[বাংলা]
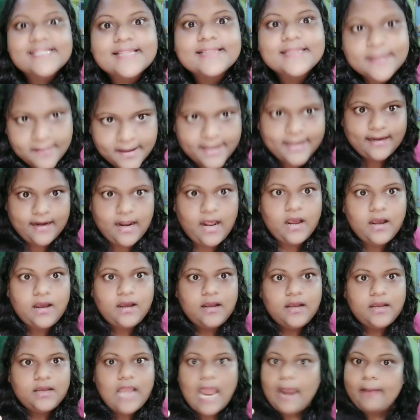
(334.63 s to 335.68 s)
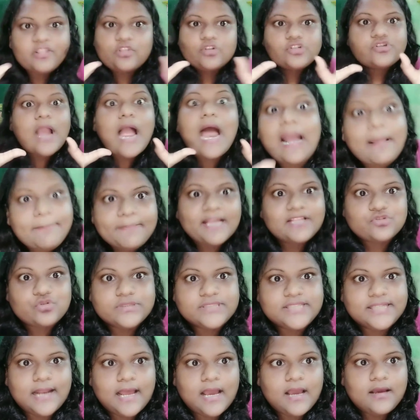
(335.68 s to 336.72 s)
রিয়াকশন দিবেন না আমরা তো খারাপ কাজ
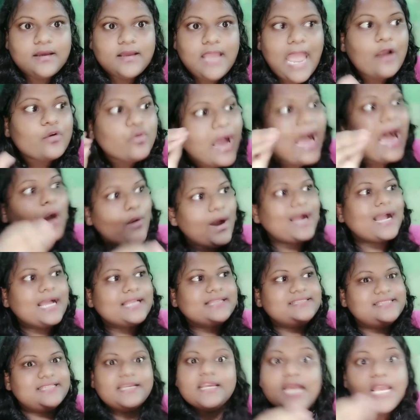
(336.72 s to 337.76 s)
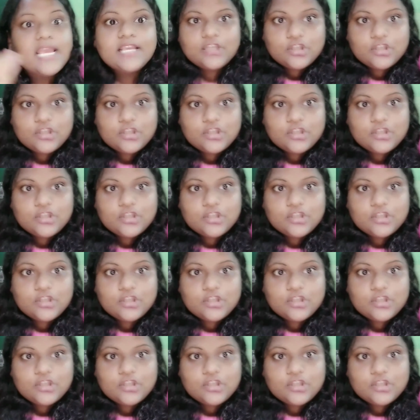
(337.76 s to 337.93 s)
করছি না একটু হাওয়া খাচ্ছি